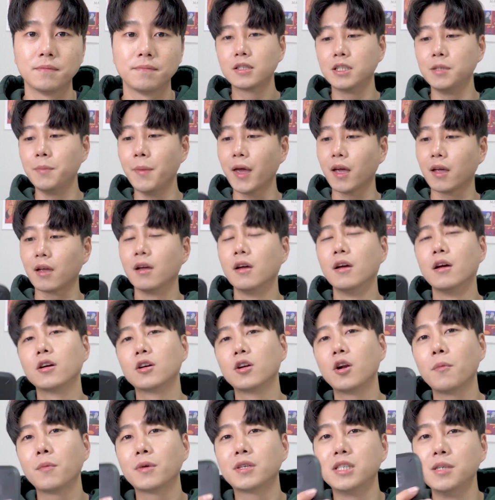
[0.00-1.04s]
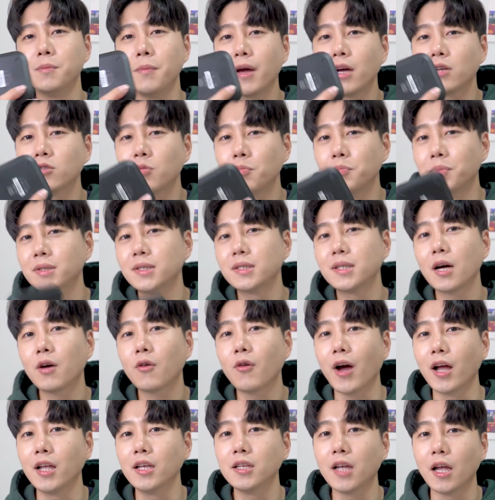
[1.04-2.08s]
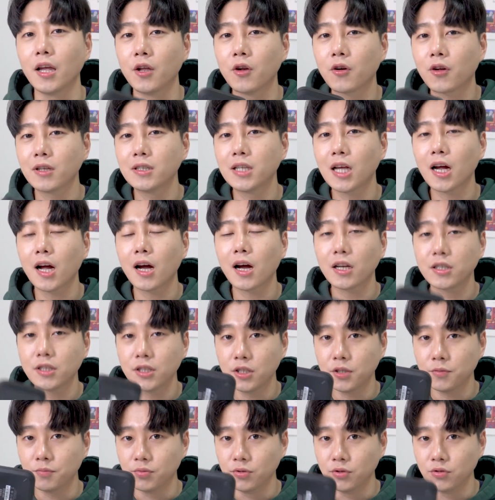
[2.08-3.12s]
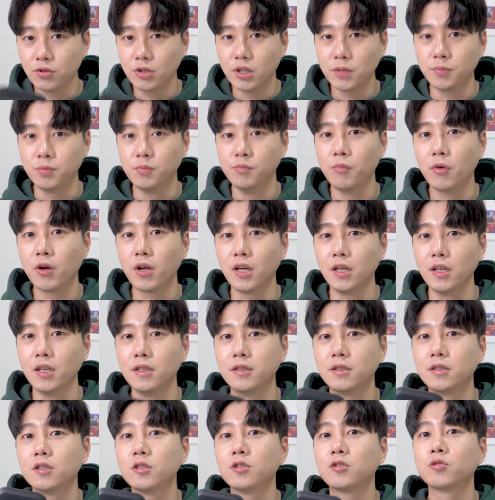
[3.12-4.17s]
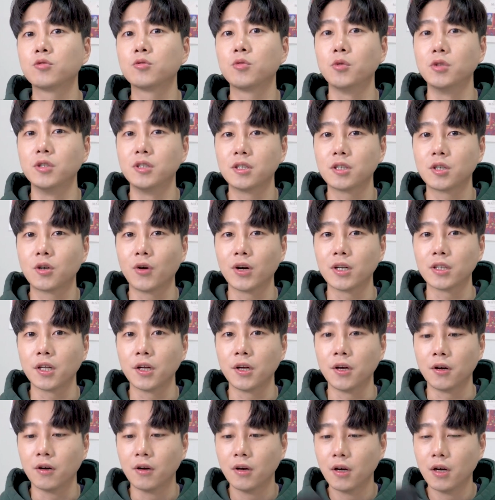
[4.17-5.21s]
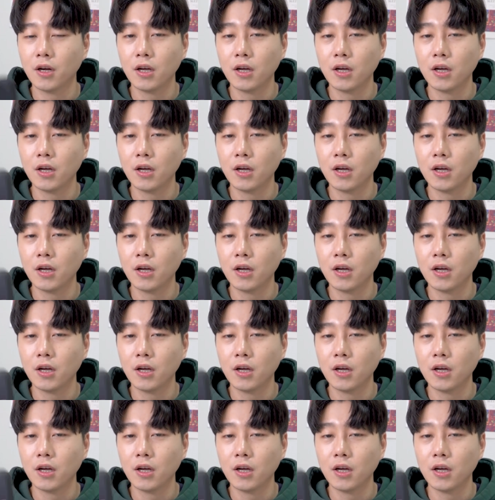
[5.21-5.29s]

금액. 그럼 금액이 좀 비싼 거 아니냐 이렇게 생각하시는 분들이 분명히 있을 수도 있을 것 같아요.